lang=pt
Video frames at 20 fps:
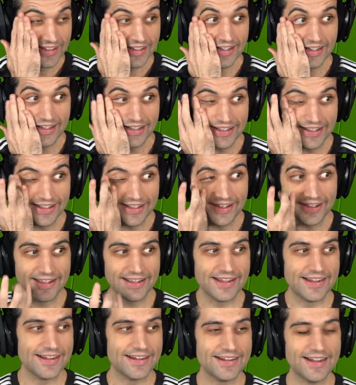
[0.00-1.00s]

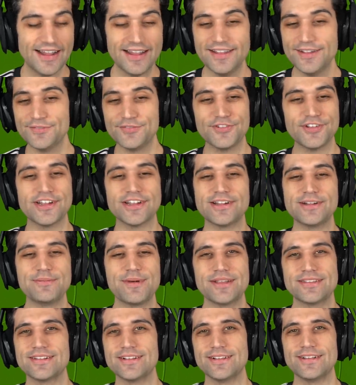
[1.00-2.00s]
É... Aí fica no
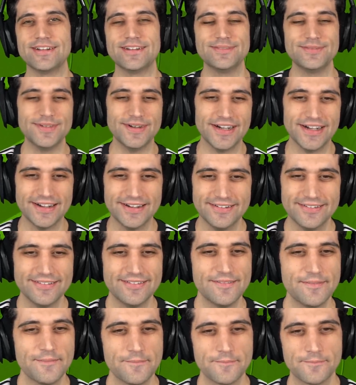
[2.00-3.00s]
Barcelona, porra. E
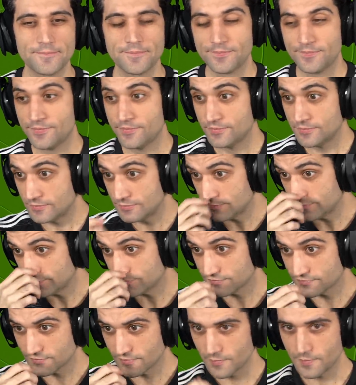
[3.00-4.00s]
ele vai ficar pra
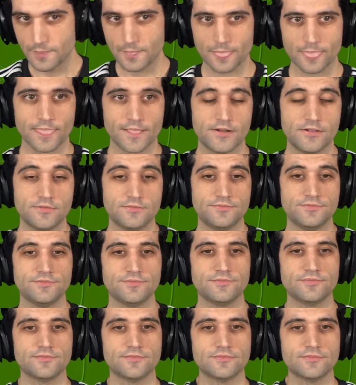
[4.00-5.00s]
receber metade do
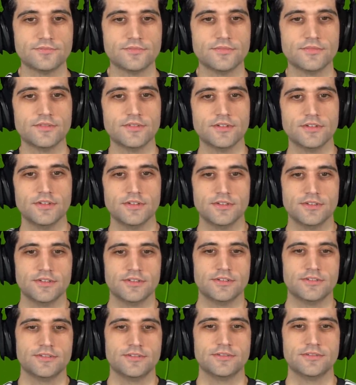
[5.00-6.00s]
salário. Né? O cara
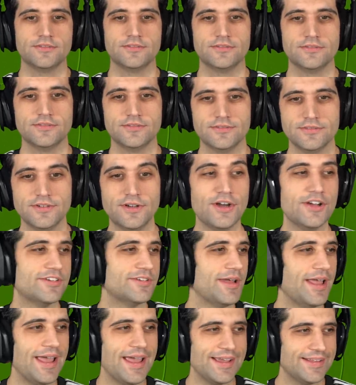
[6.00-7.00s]
gosta demais do Barcelona. Gosto,
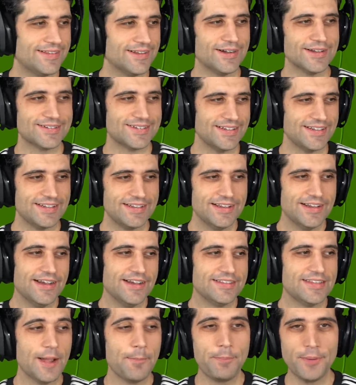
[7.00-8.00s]
né? é, então assim,
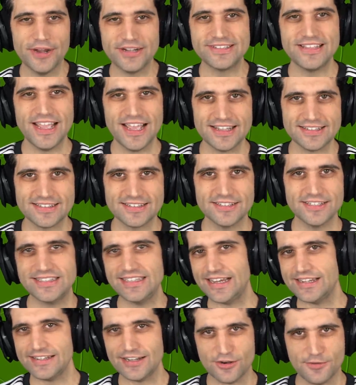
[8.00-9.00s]
depois dessa, se
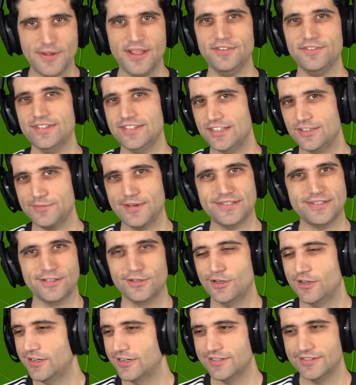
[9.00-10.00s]
você achar que começa a sair do
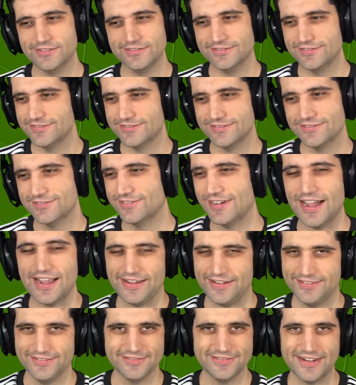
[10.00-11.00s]
Barcelona, não, não
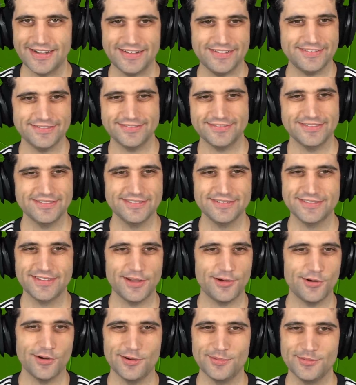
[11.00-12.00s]
vai. Não, não tem como. Não, não
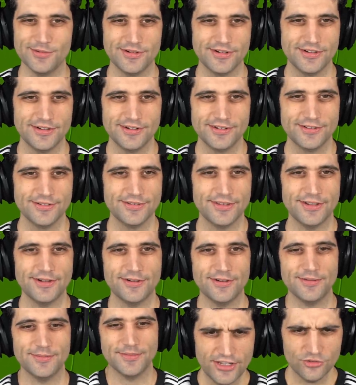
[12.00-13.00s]
tem, tem como. como. Não tem
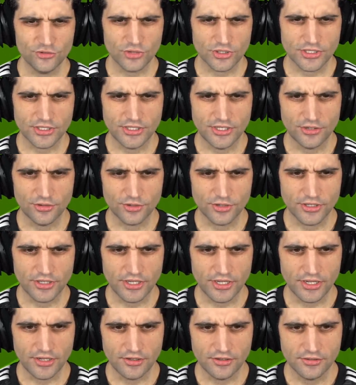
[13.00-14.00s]
como. Aí isso aqui é o
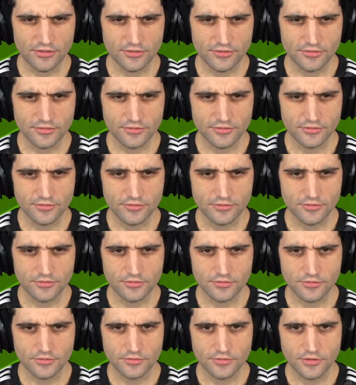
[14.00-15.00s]
quê?
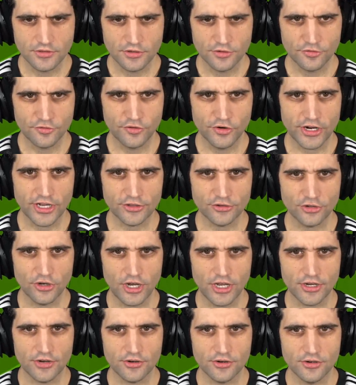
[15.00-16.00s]

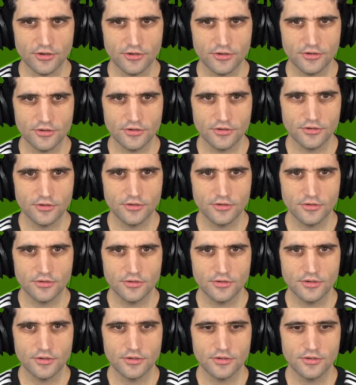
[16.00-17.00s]
Foguetório?
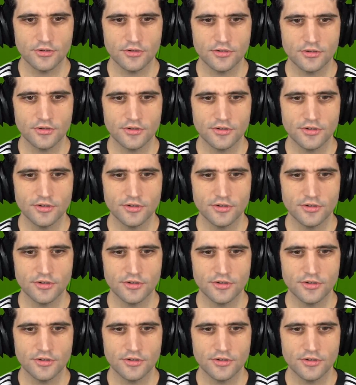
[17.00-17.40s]
Funcionou.